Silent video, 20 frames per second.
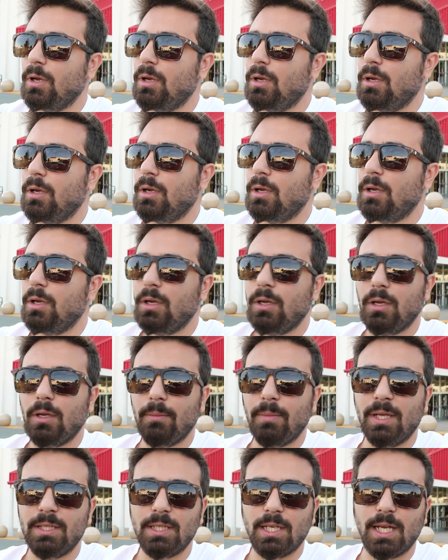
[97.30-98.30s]

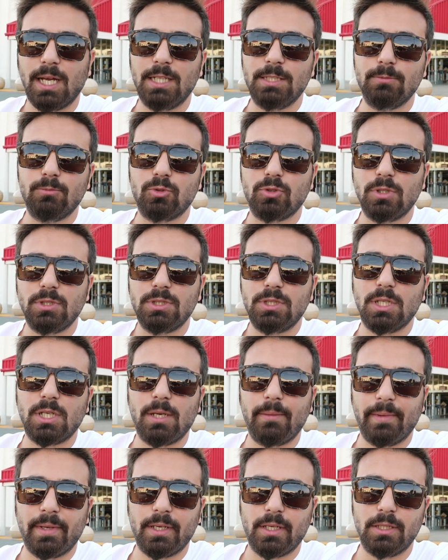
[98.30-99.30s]
E, ben de geldim buradan işte
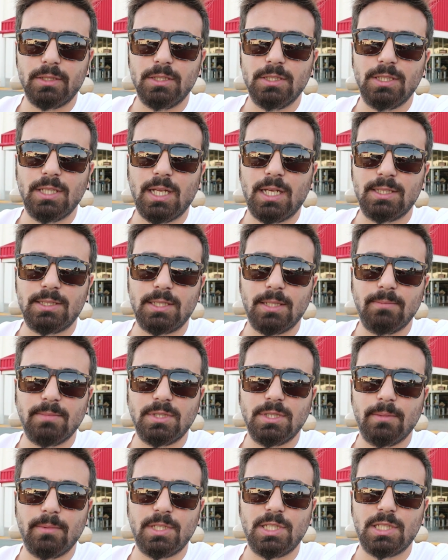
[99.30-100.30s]
kameranın lens
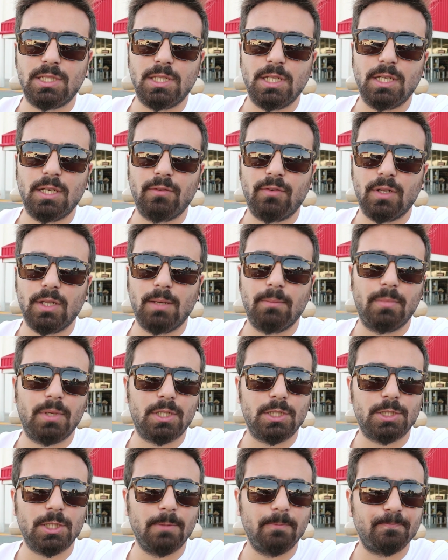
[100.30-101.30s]
temizleme kitlerine falan
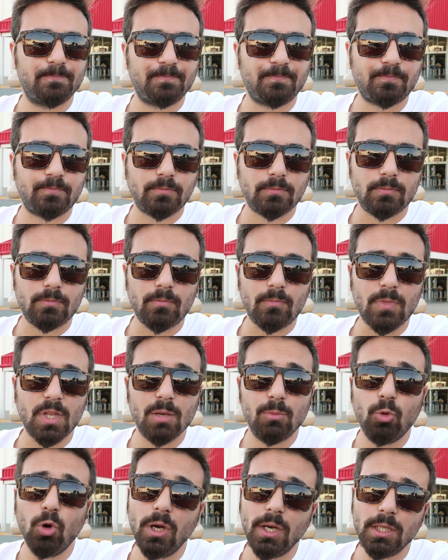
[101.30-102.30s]
bakacağım.
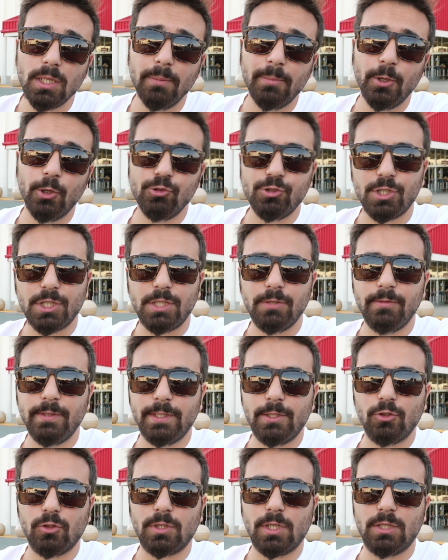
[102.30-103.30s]
Bu arada bir önceki
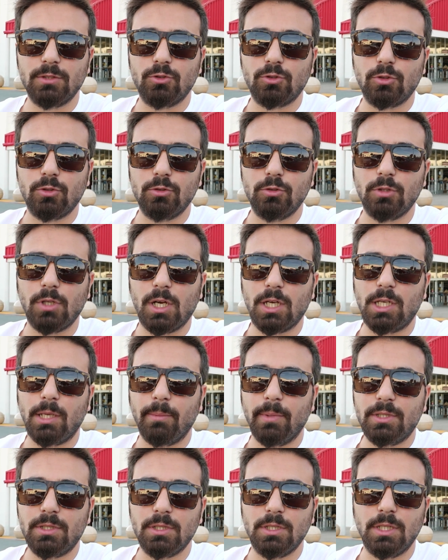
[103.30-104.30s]
videodan drone'un
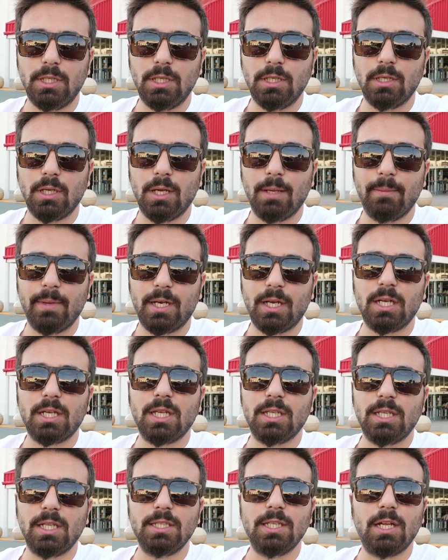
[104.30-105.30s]
akıbetini e,
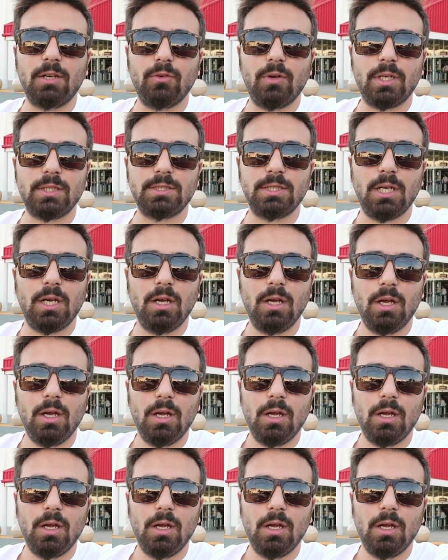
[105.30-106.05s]
merak edenler varsa